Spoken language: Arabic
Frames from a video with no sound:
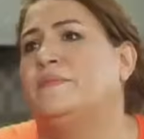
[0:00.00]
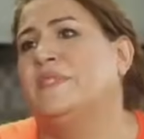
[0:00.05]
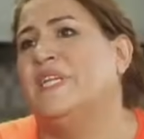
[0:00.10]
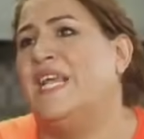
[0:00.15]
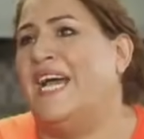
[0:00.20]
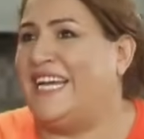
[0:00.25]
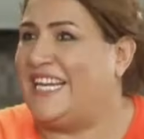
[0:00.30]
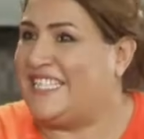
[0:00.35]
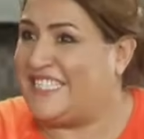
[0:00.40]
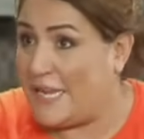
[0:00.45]

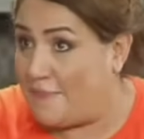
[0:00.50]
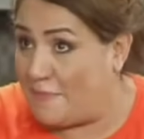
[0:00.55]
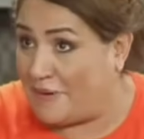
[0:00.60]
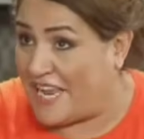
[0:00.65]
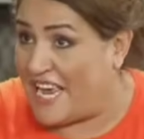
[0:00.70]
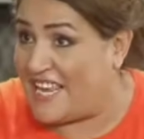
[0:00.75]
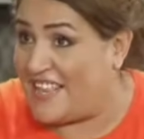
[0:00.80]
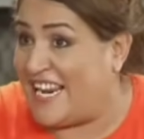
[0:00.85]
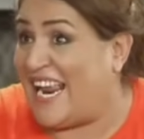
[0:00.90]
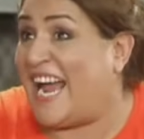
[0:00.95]
على حساب
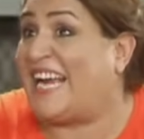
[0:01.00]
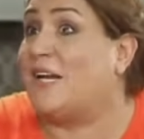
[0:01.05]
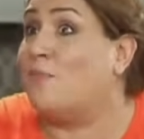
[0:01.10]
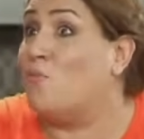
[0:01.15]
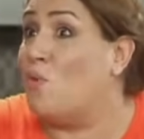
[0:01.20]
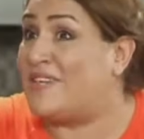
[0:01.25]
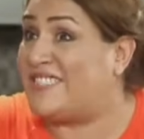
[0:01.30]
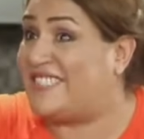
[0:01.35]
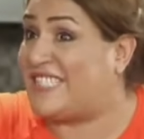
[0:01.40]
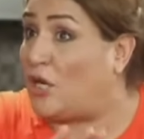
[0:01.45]
كذا العالم
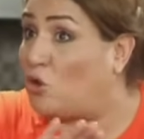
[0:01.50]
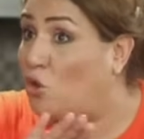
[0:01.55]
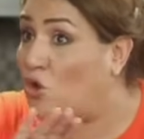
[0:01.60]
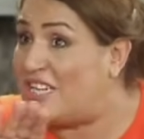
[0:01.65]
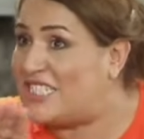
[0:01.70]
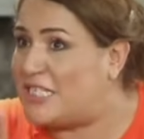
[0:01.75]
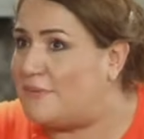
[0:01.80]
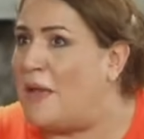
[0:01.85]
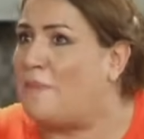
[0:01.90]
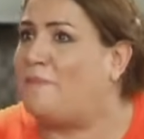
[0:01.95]
موسعه كلها
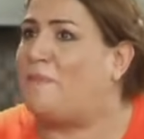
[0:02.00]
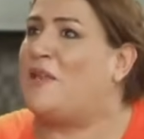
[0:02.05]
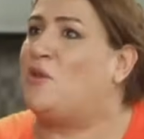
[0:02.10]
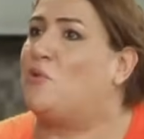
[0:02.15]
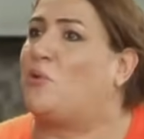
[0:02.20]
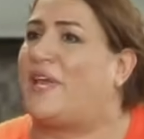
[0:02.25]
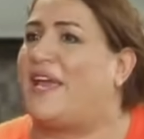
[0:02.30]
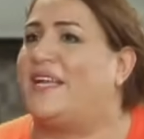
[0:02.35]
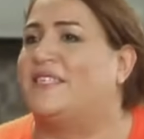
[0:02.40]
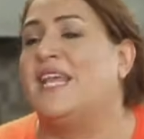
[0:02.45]
زعما
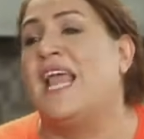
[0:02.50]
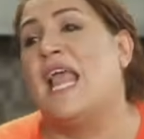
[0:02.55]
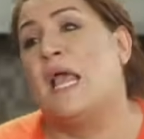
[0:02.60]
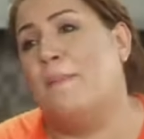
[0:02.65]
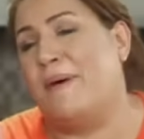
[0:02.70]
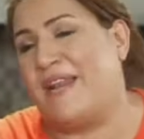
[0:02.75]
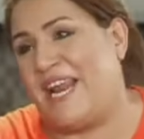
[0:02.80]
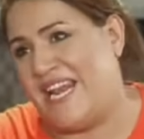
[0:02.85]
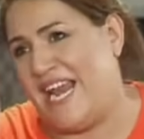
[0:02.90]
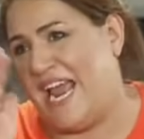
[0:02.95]
بانيكات
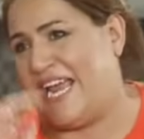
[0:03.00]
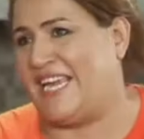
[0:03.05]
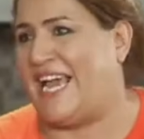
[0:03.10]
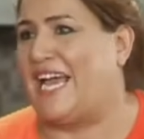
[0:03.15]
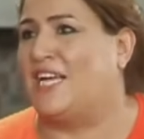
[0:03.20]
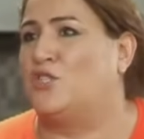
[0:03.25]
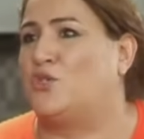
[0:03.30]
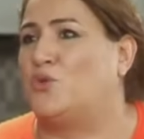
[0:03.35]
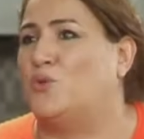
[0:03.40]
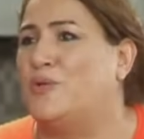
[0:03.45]
برا انا
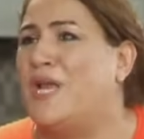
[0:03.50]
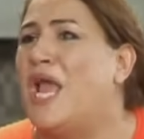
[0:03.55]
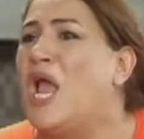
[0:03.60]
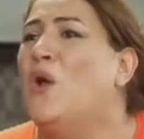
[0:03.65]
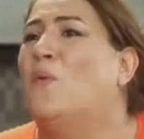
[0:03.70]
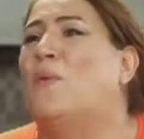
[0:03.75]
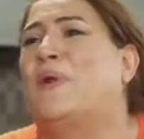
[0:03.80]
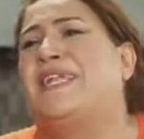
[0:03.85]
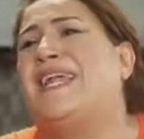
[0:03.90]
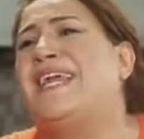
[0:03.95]
حيعيش خويا
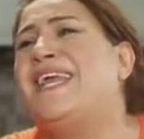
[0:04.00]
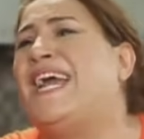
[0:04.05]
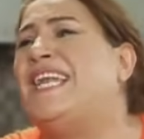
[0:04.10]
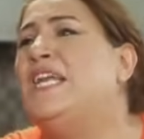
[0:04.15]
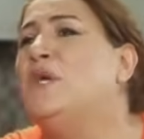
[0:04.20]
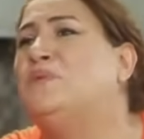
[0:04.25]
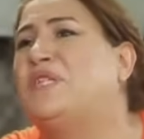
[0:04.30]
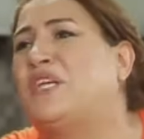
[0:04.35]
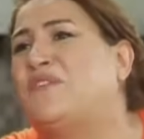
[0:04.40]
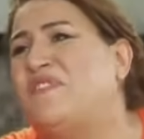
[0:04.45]
والله
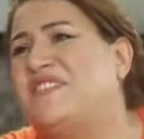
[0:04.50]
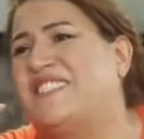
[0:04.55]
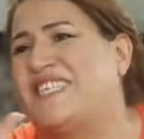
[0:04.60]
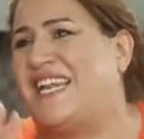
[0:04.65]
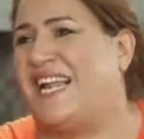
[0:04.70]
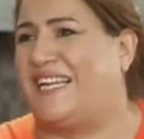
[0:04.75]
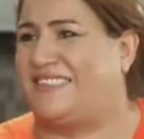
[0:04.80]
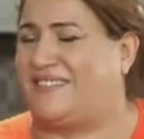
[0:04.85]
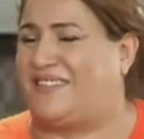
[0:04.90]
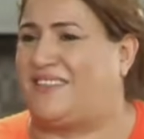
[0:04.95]
حلاوتك في
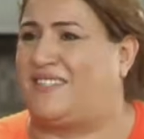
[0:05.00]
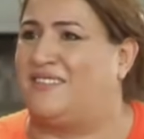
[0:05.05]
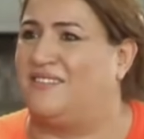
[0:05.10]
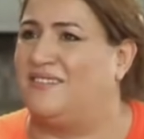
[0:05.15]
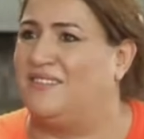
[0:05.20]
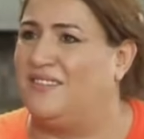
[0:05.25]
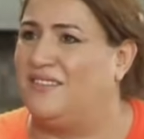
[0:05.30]
صلعتك لا لا